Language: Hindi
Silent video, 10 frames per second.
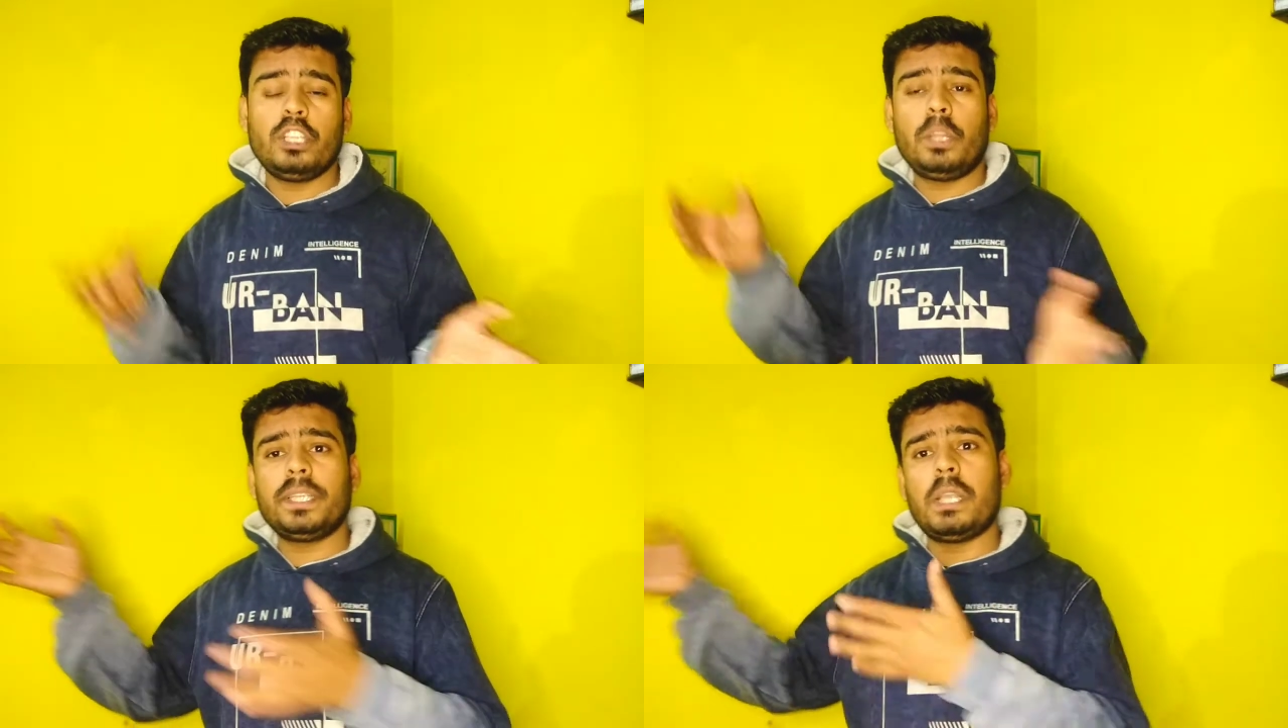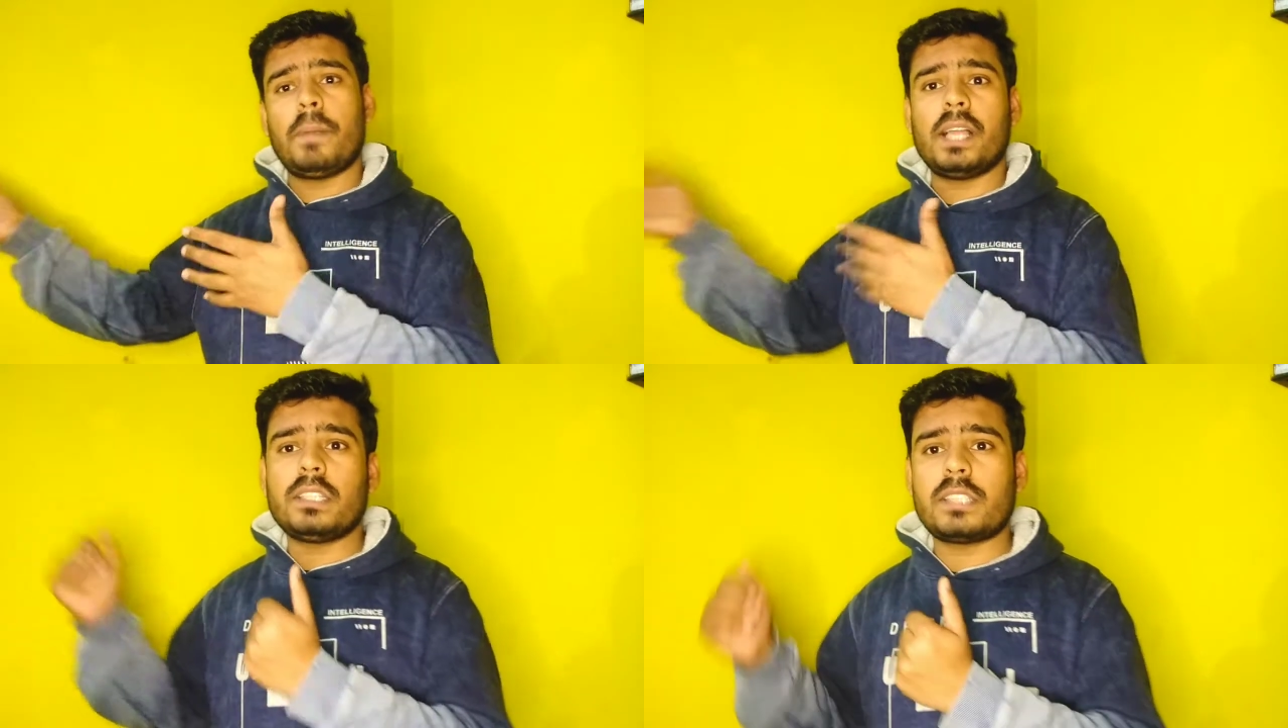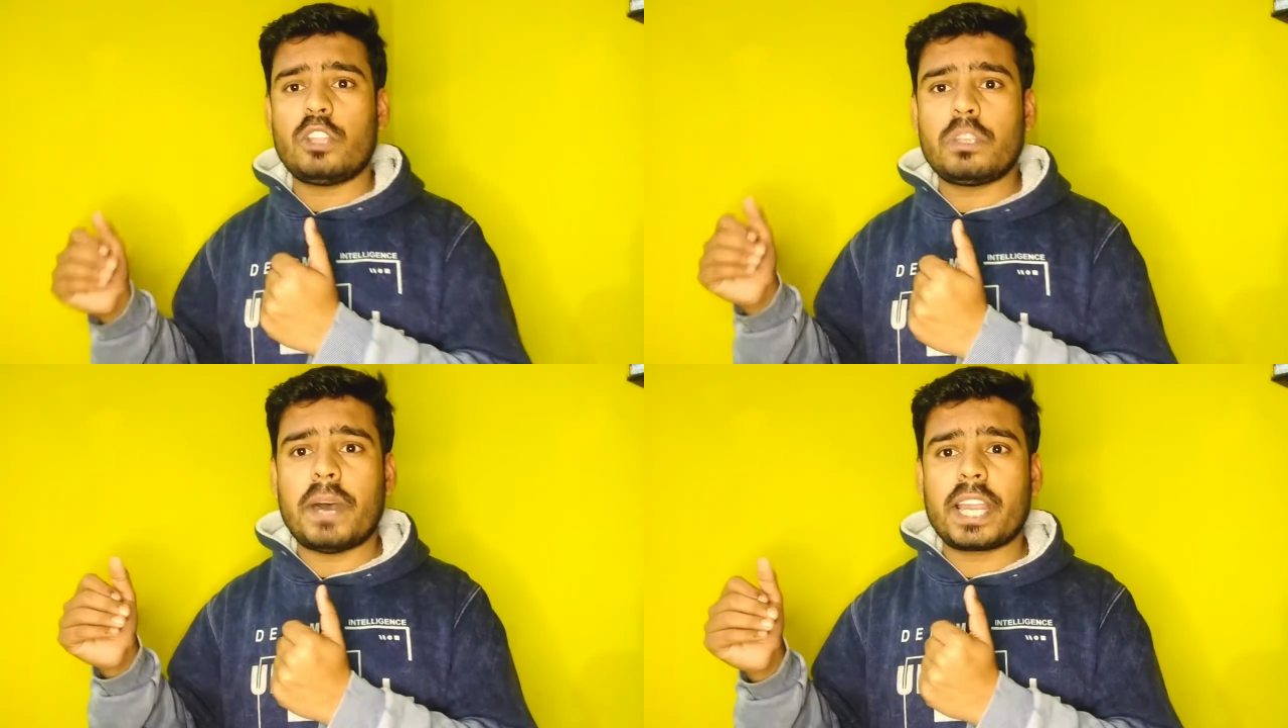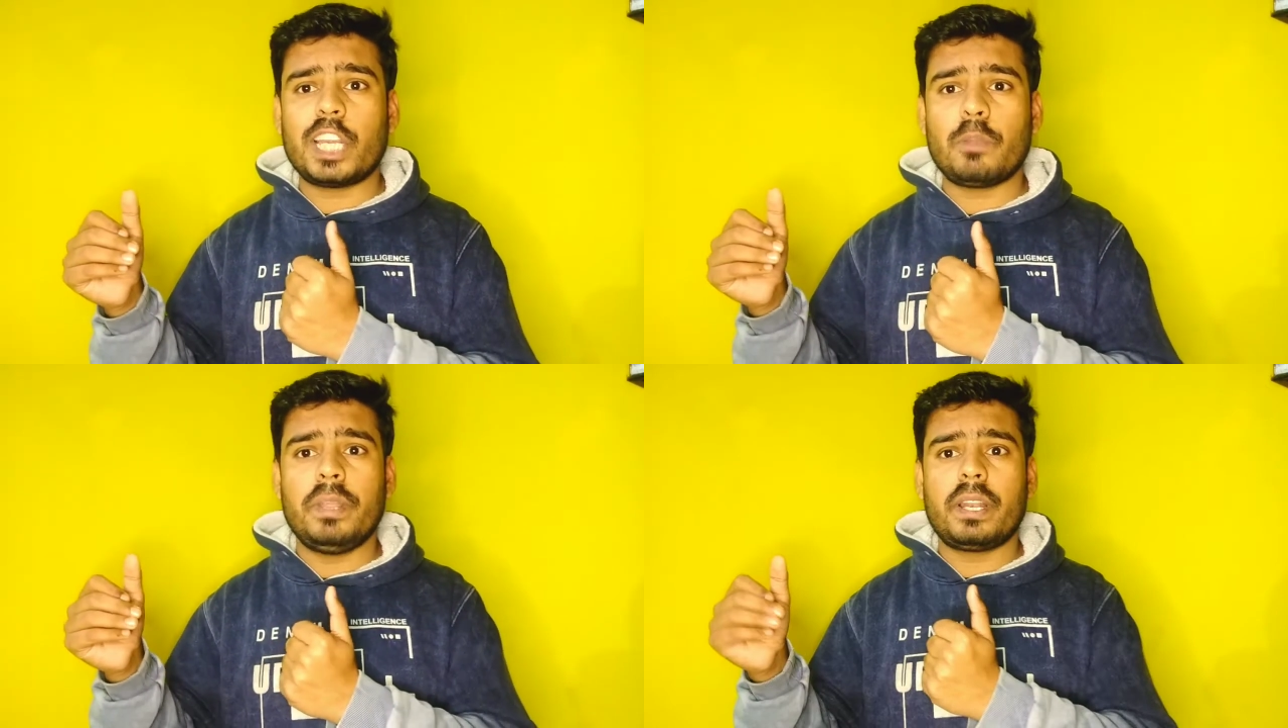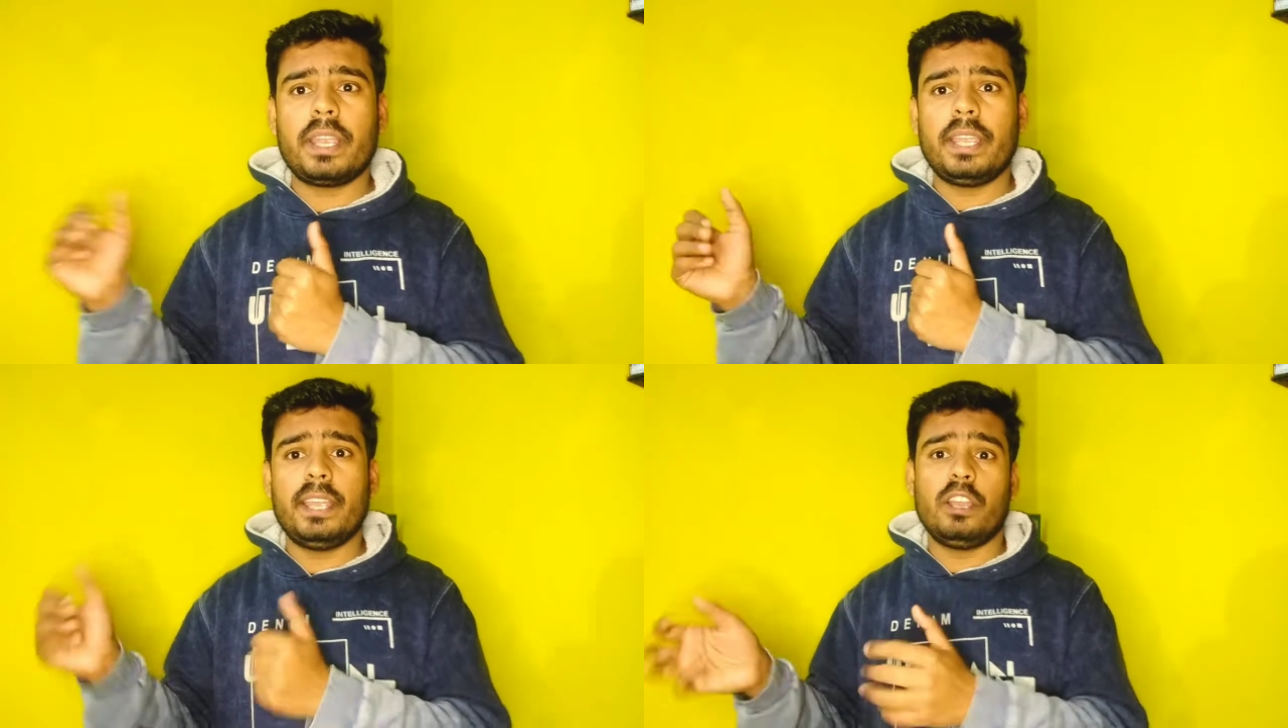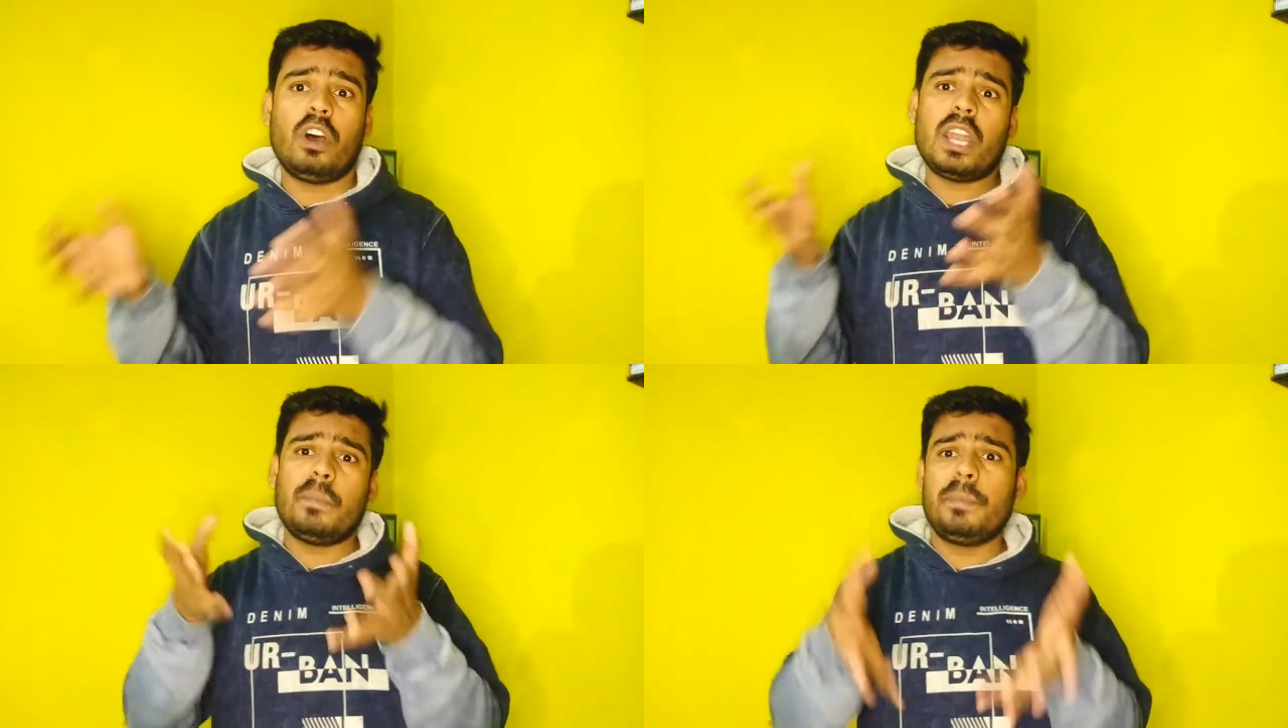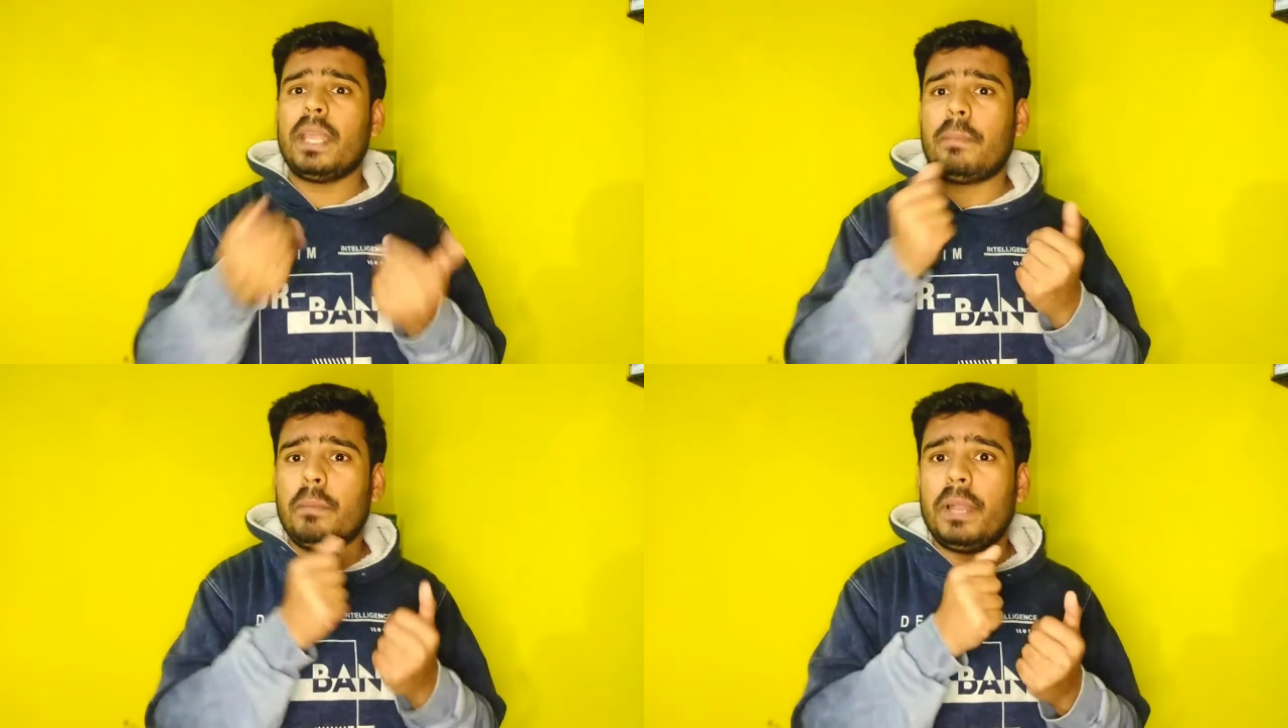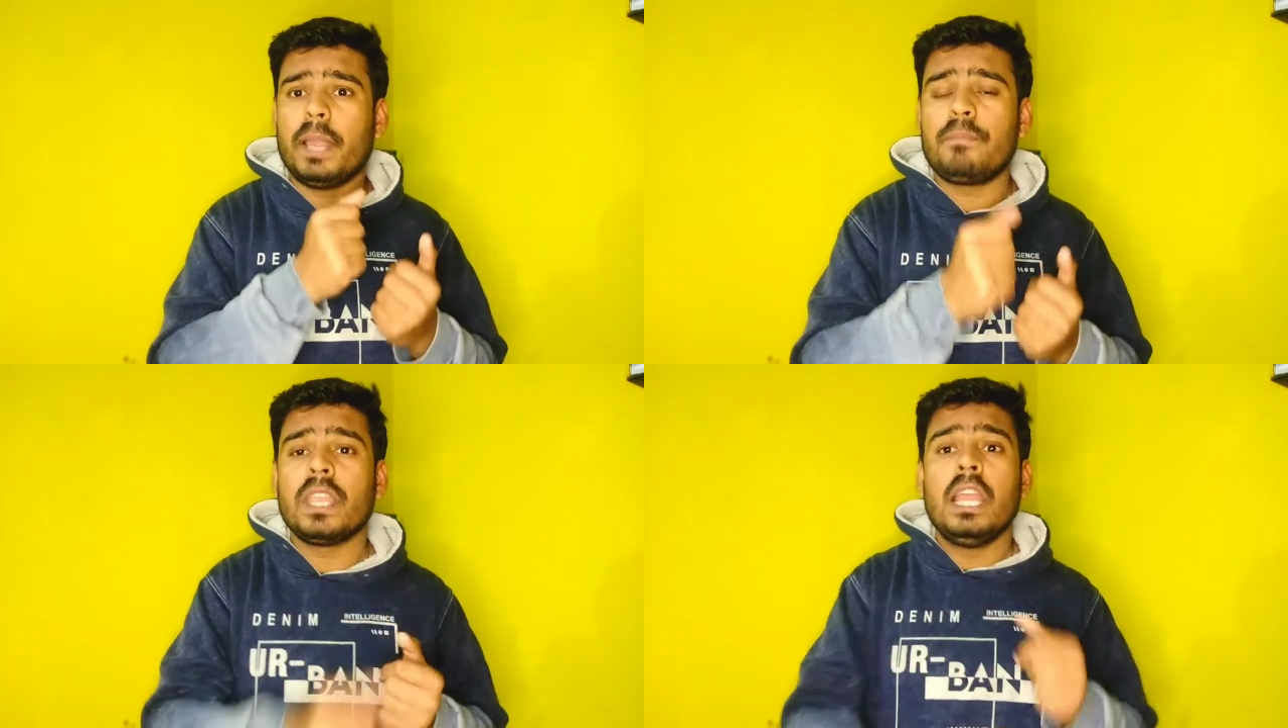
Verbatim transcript: ये तो पिछले पांच दस सालों से मार्केट में मिल रही है और अभी भी अवेलेबल है